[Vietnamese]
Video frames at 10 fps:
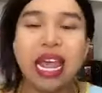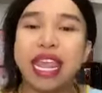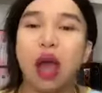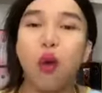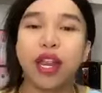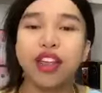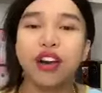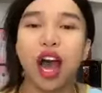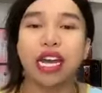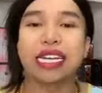dạ quỳnh
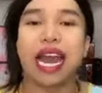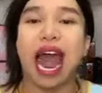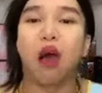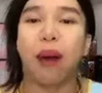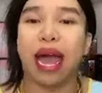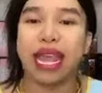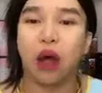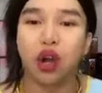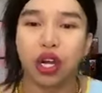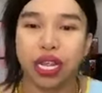dương ơi trà đào mai
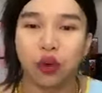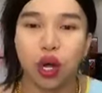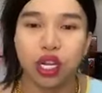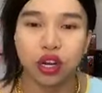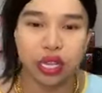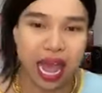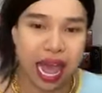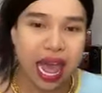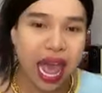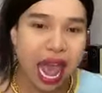giao được nha quỳnh dương
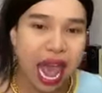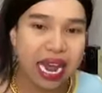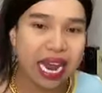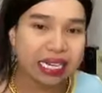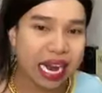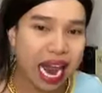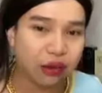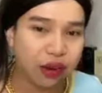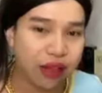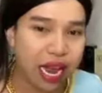nha ai đặt trà đào
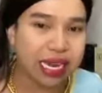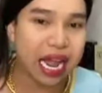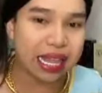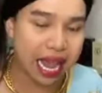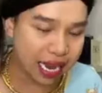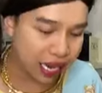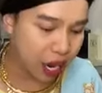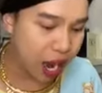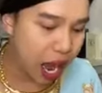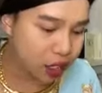trà vải trà chanh gì
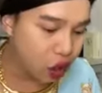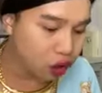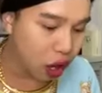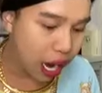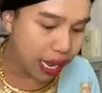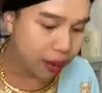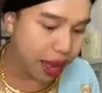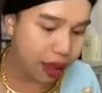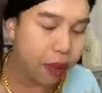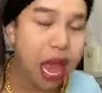đó để số điện thoại lại giùm
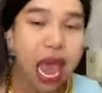em